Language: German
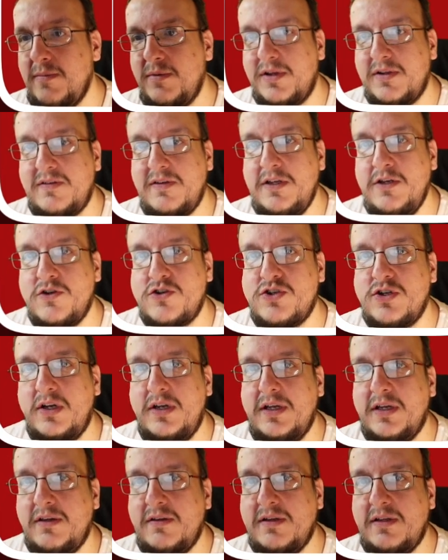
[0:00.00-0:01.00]
man das
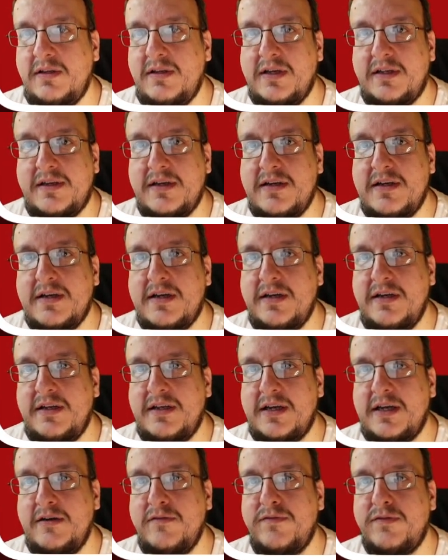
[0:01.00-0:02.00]
installiert hat, ja, dann kann
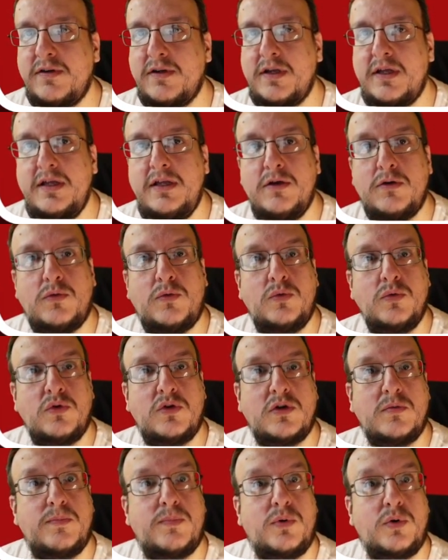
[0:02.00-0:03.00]
ich einfach hier hier
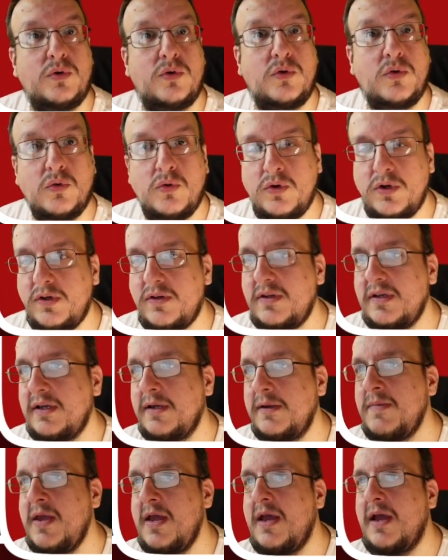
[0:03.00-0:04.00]
unter Produkte
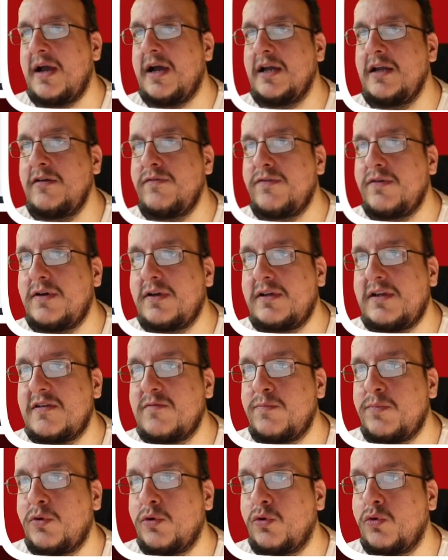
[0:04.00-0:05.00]
einfach das
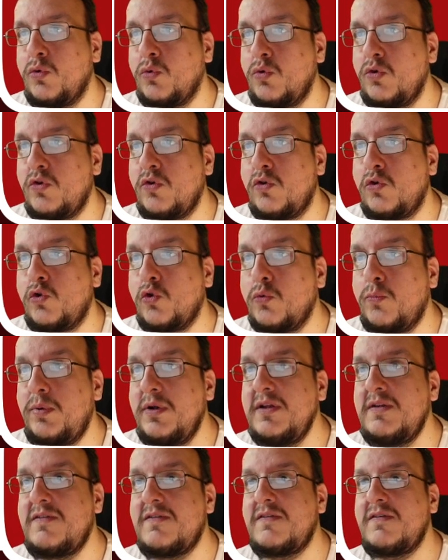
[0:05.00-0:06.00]
Produkt
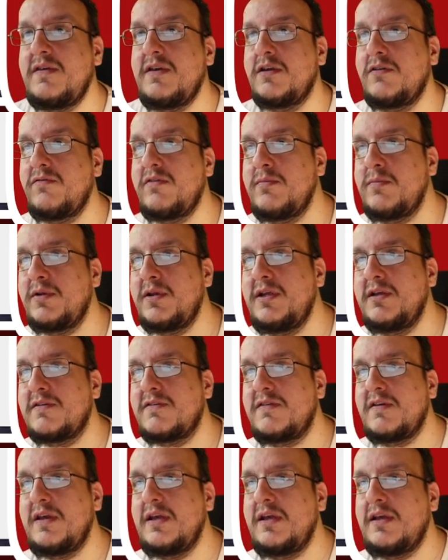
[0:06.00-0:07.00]
duplizieren, wie man hier
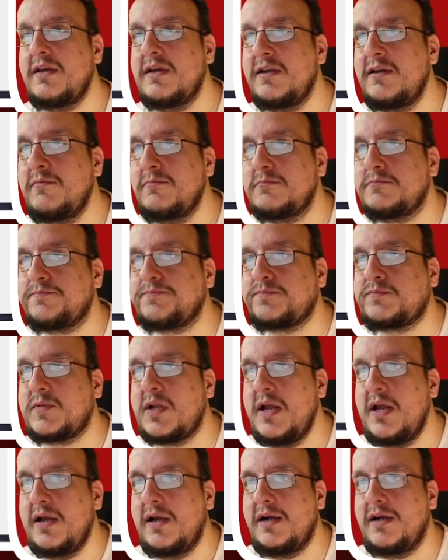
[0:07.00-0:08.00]
sehen kann.
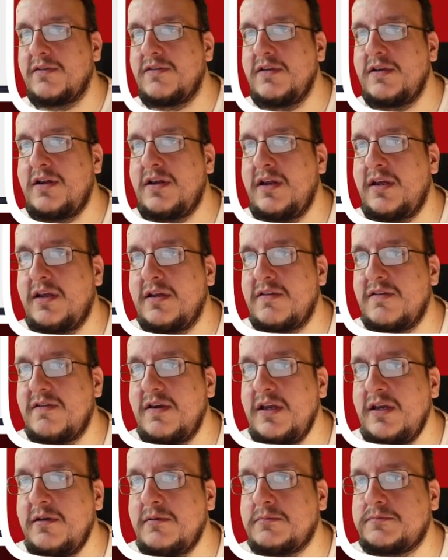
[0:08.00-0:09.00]
Also ich klicke jetzt
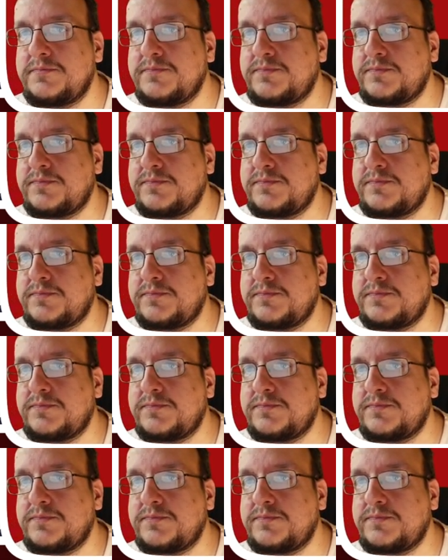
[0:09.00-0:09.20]
hin